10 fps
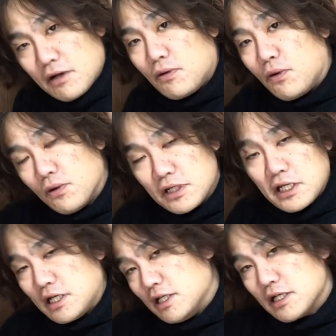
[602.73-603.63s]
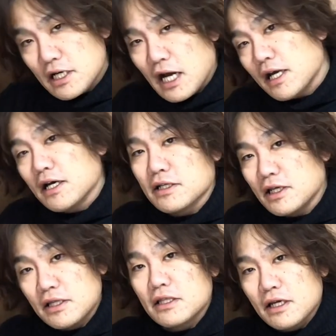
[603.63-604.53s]
の方に影が出てた
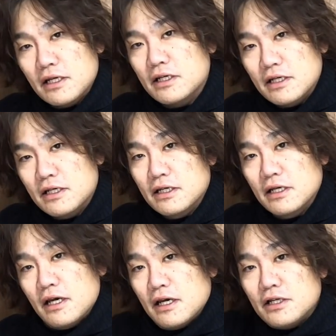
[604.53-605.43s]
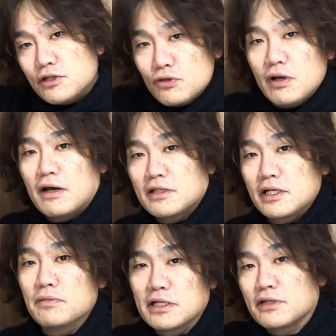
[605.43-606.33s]
りちょっと変わってき
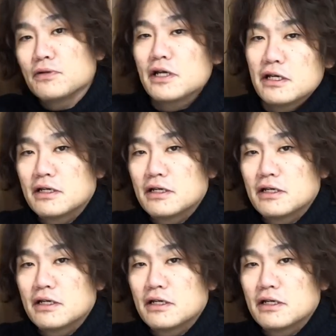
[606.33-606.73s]
ますよね。